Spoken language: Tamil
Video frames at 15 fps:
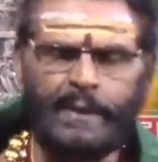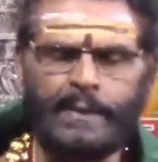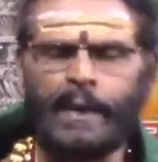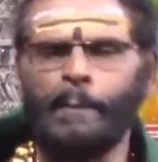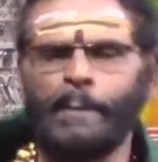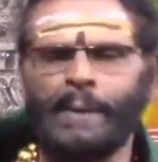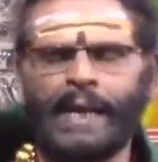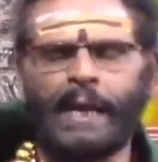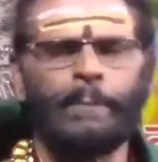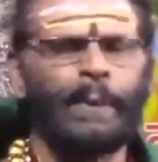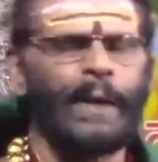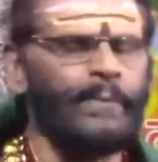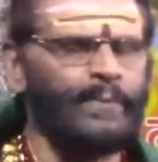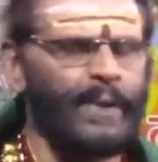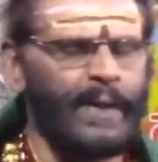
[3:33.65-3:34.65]
நாம் முறை
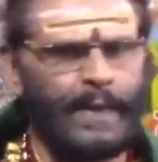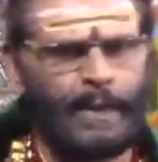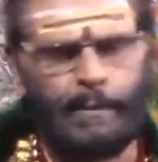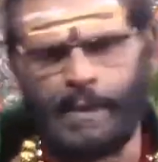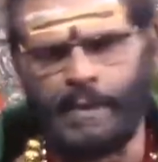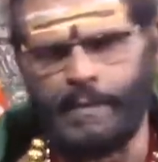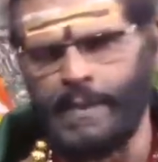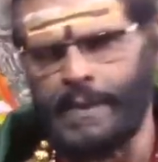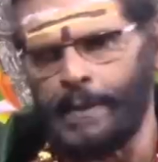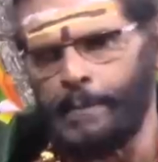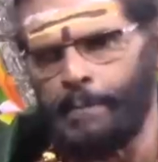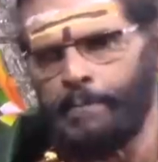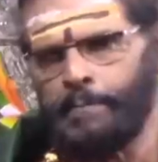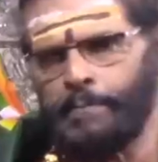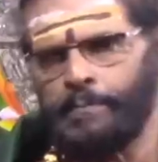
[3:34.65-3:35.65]
பிரார்த்தனை ஈடுபட வேண்டும்
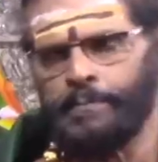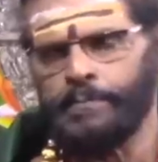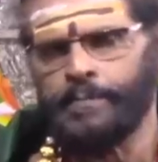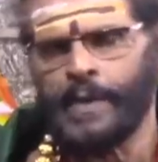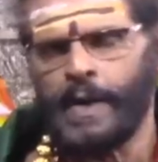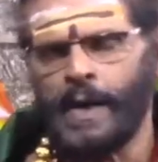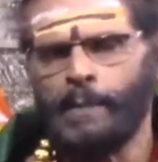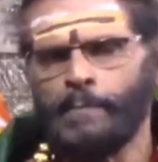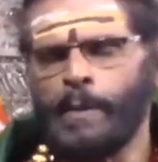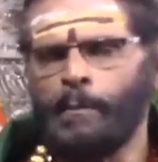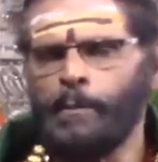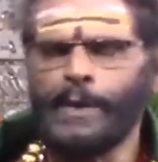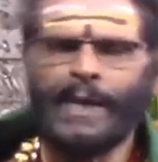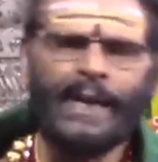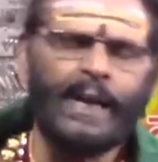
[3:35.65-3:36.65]
இப்போ
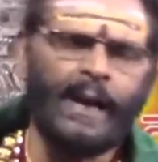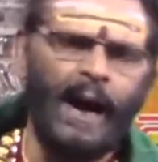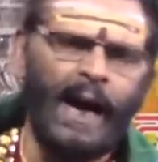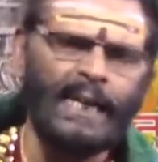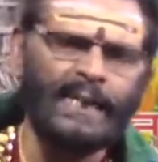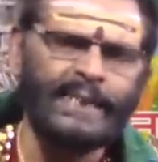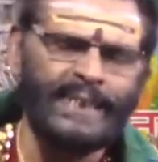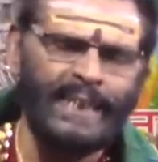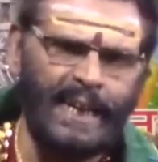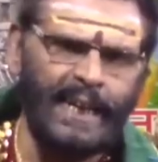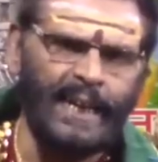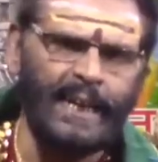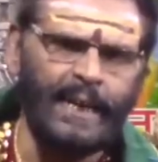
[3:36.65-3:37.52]
முன்னைய காலத்திலே